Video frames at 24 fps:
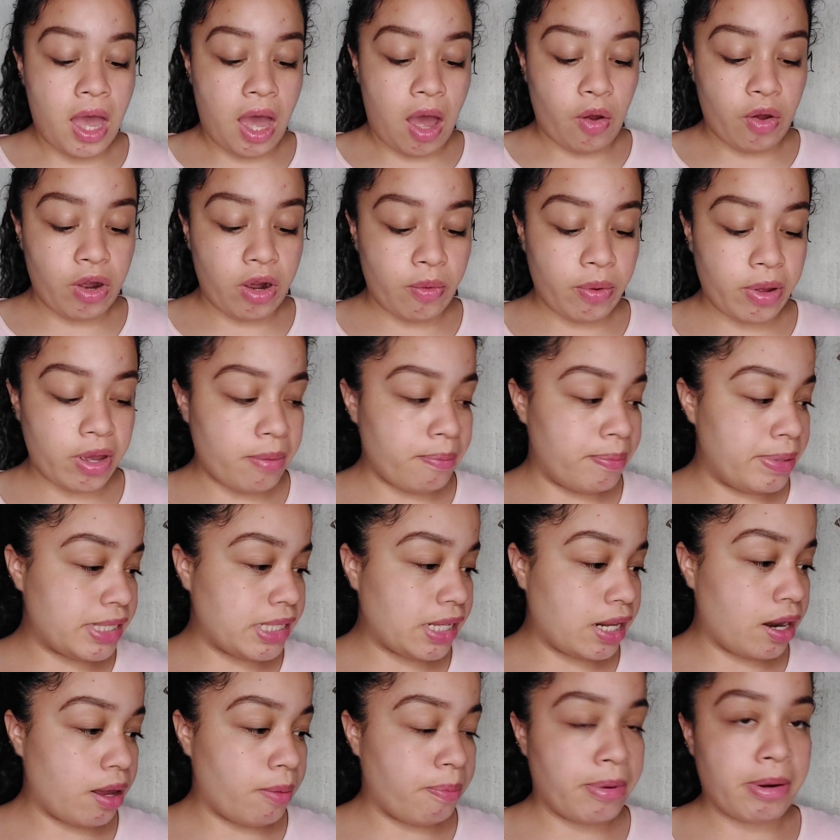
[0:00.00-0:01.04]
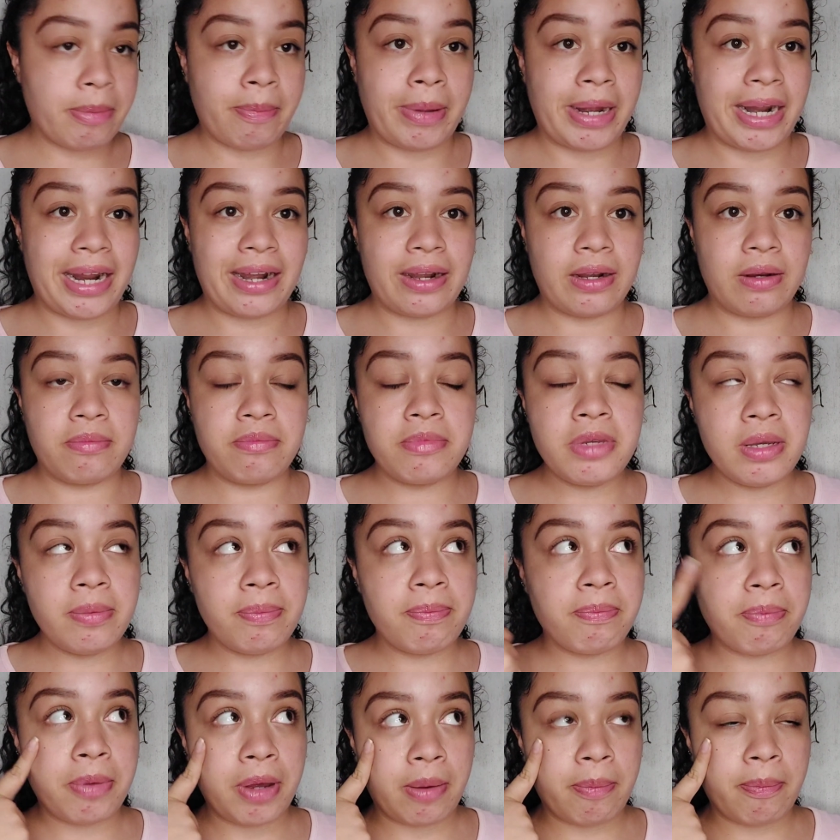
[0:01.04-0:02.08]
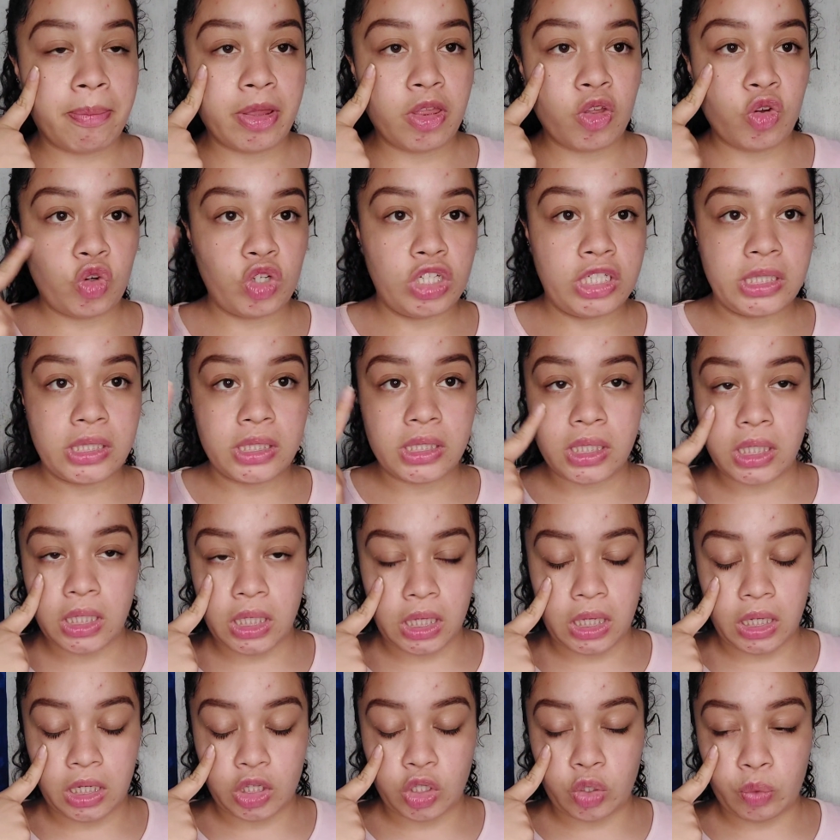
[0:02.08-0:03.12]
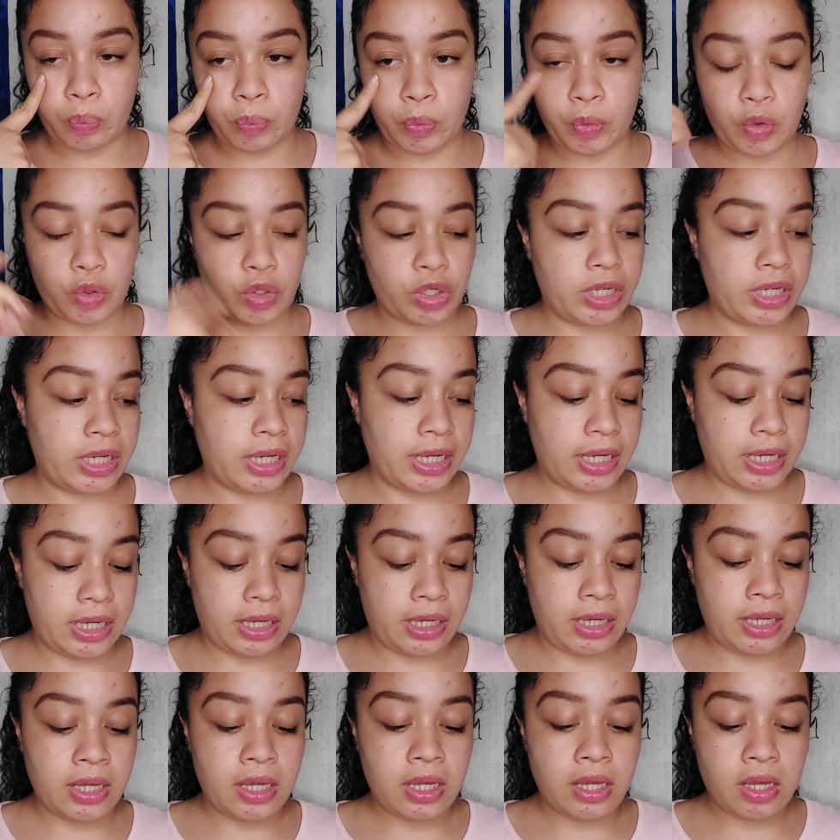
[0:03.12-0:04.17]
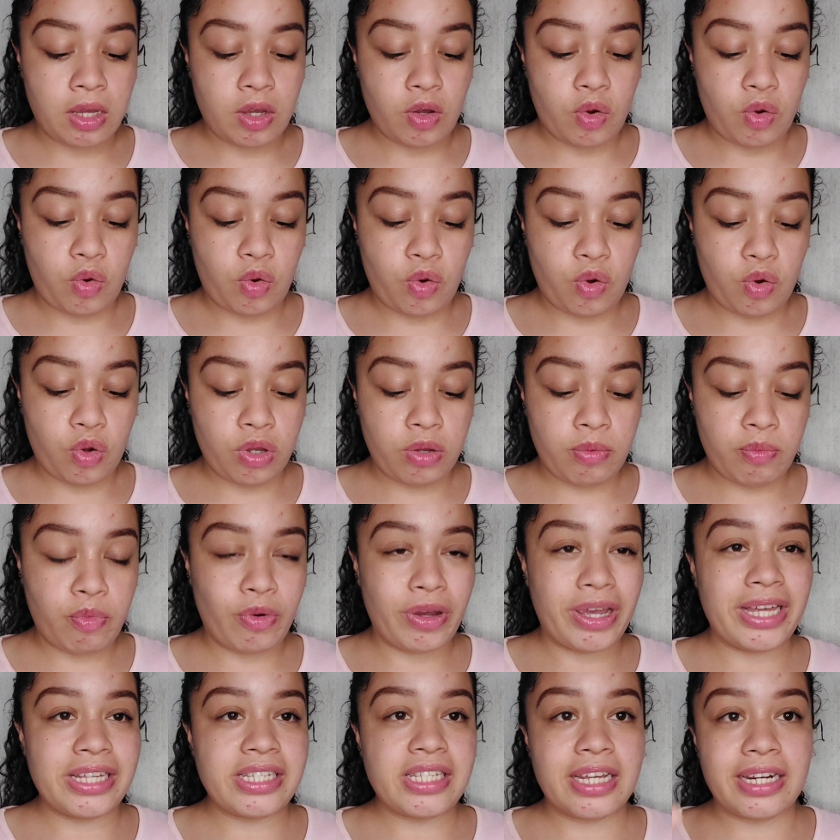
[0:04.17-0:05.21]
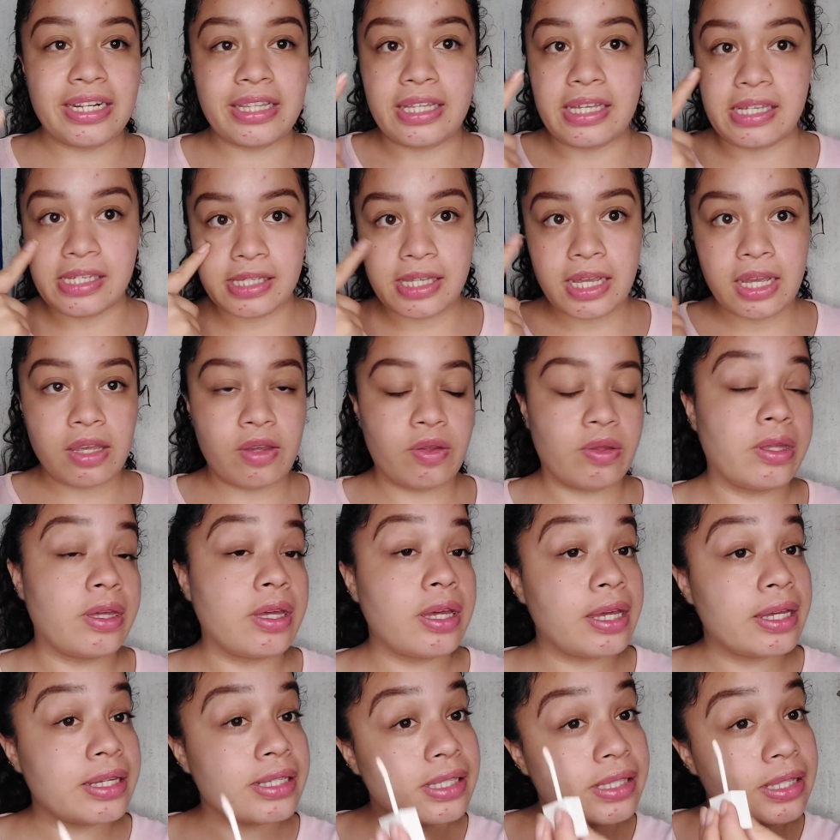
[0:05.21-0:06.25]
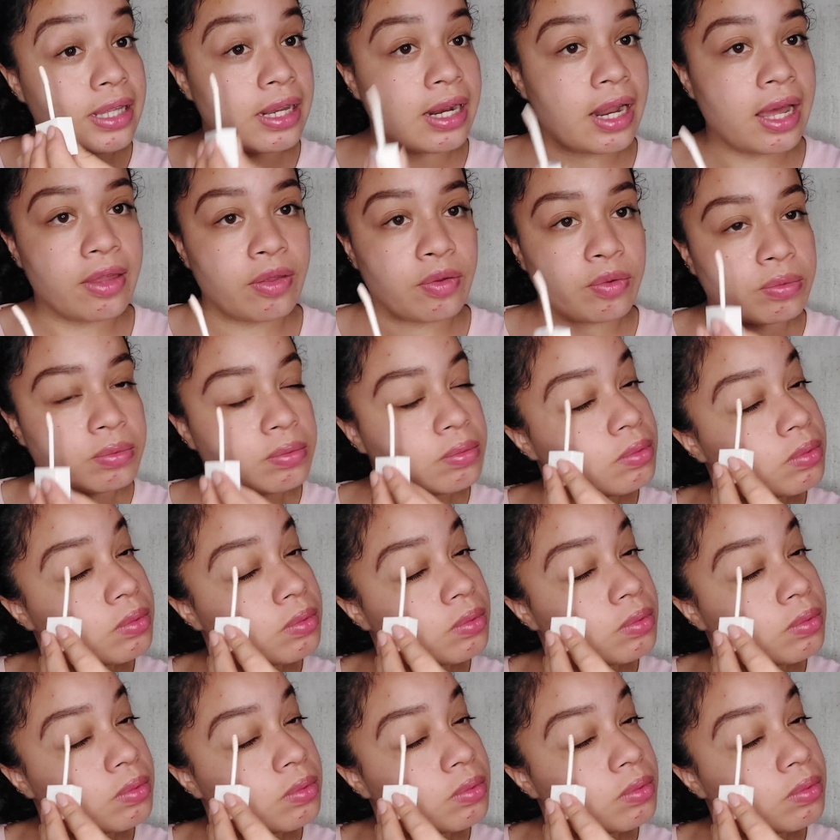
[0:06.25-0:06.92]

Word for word: Ahora voy a empezar a preparar mi párpado izquierdo porque hoy voy a hacer diseño de este lado.